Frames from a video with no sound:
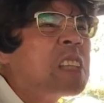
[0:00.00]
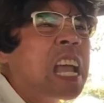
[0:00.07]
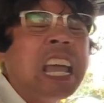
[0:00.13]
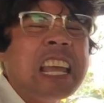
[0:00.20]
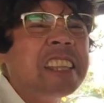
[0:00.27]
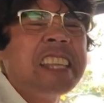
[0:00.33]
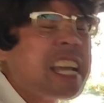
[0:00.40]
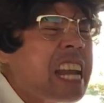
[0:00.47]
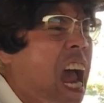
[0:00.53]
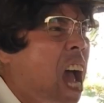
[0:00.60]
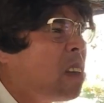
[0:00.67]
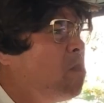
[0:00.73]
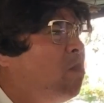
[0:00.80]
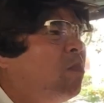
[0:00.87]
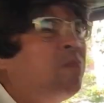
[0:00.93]
Hindi na!
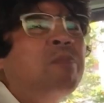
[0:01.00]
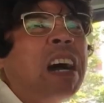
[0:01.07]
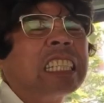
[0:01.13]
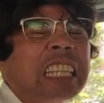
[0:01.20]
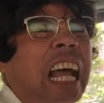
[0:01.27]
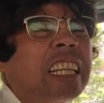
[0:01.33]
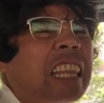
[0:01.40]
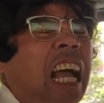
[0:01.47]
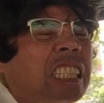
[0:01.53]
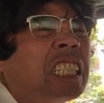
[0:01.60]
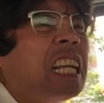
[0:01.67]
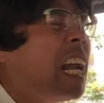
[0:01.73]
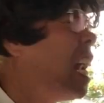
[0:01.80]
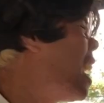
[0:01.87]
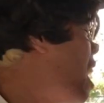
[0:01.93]

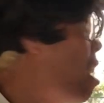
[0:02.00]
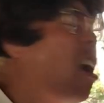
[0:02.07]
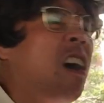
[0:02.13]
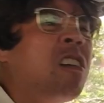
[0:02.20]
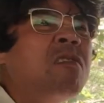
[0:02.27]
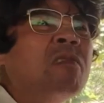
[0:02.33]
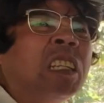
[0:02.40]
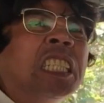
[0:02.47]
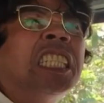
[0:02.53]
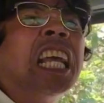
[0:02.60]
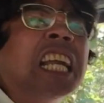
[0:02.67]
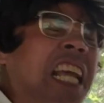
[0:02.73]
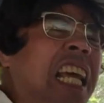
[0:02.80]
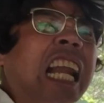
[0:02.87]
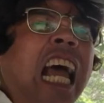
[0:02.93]
Magtataksi na lang ako!
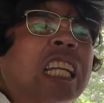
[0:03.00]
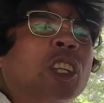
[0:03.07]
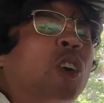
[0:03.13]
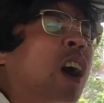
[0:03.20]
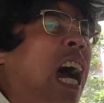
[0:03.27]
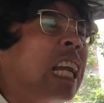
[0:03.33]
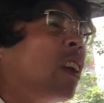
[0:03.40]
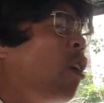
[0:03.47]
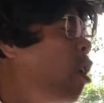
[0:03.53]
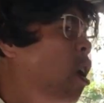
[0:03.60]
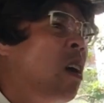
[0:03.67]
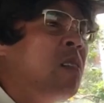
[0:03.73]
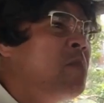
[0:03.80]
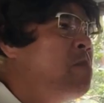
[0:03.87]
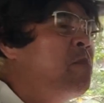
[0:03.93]
Sinira niyo ang araw ko!
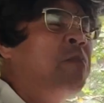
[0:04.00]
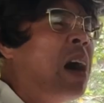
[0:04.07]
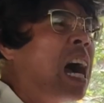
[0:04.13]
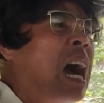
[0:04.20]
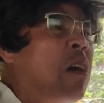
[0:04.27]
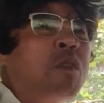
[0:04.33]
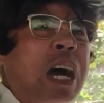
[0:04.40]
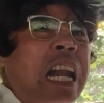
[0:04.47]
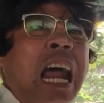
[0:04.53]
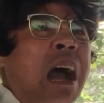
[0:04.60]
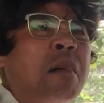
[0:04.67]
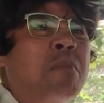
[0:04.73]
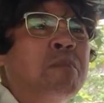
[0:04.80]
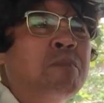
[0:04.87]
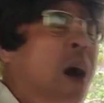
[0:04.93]
Mga walang
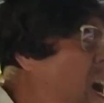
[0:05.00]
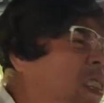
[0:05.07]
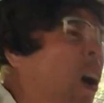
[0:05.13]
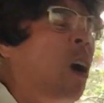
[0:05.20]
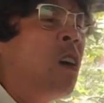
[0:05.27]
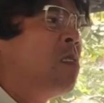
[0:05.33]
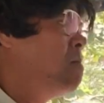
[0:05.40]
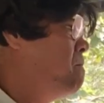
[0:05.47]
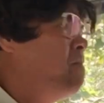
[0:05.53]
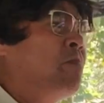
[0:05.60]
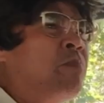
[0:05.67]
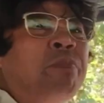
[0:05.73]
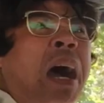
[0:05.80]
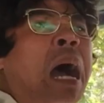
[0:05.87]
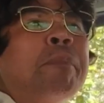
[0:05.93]
modo!
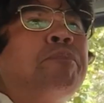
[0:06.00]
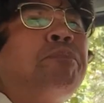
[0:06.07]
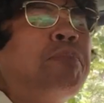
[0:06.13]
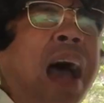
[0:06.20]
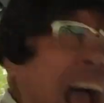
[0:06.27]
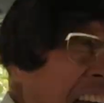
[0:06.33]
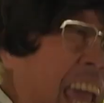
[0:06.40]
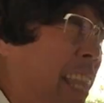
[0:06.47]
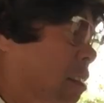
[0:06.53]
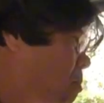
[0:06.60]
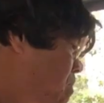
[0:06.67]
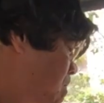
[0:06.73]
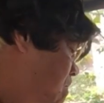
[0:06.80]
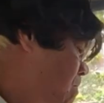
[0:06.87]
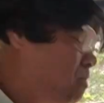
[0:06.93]
Mga pangit!
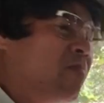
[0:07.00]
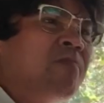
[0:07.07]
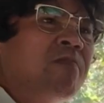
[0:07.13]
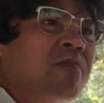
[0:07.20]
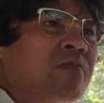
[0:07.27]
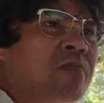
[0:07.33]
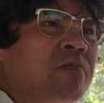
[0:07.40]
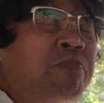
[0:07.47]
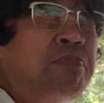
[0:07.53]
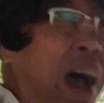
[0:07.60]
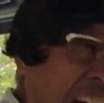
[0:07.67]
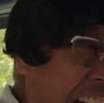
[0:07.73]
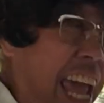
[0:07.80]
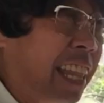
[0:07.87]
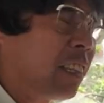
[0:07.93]

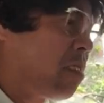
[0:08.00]
Pangit!